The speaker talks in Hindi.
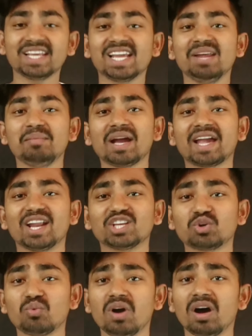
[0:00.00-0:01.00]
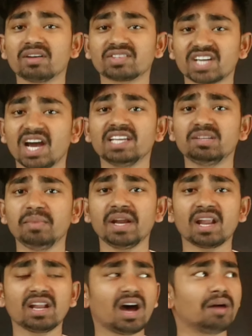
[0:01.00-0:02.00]
इनके लिए मैं कहना चाहूँगा शायद
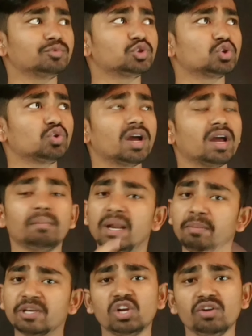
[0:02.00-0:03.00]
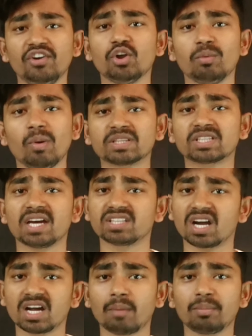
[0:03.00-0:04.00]
मेरा नाम जो है मैंने पिछली वीडियो में बताया
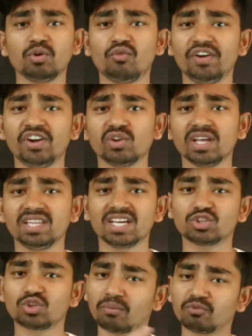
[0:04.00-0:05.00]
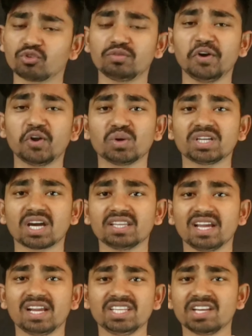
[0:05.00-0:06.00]
था अगर आपने वो वीडियो नहीं देखी तो आप उस वीडियो को
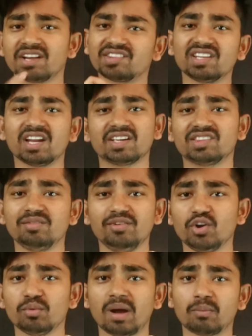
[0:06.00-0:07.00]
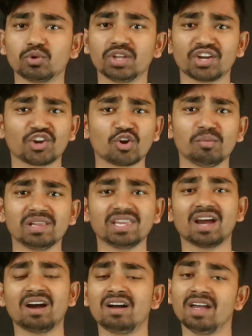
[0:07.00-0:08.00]
जाके देख लीजिए किसी ना किसी वीडियो में आपको देखने को मिल
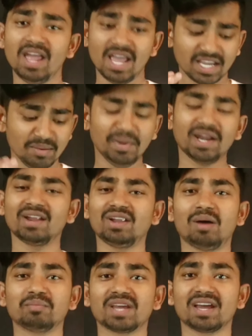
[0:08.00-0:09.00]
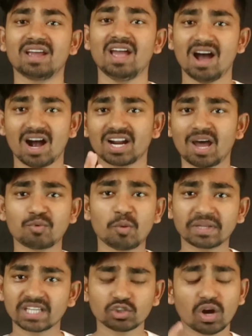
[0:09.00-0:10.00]
हाँ। जाएगा कि मेरा नाम क्या है अगर
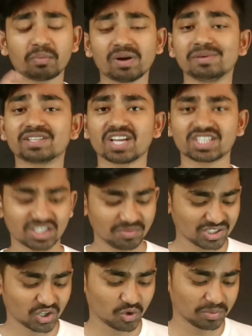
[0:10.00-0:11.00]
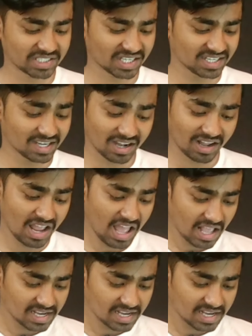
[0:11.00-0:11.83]
आपको पता है तो आप कमेंट सेक्शन में ज़रूर बताइएगा